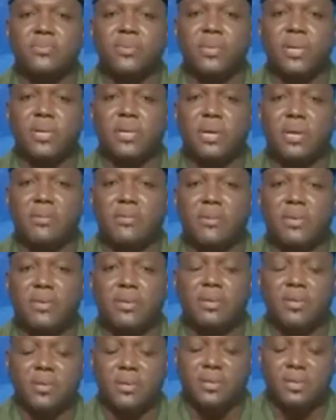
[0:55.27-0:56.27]
préalable
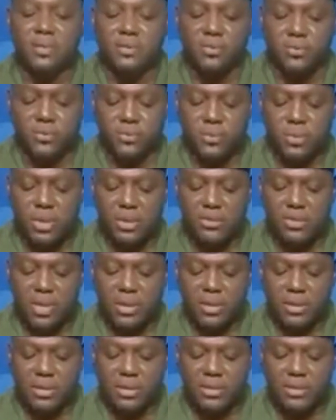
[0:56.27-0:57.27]
des autorités
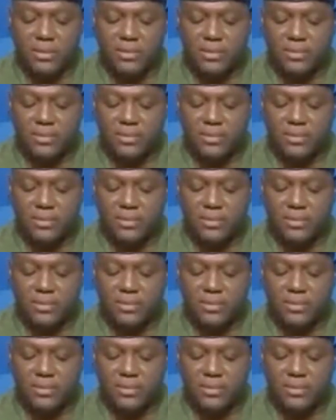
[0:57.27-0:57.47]
maliennes.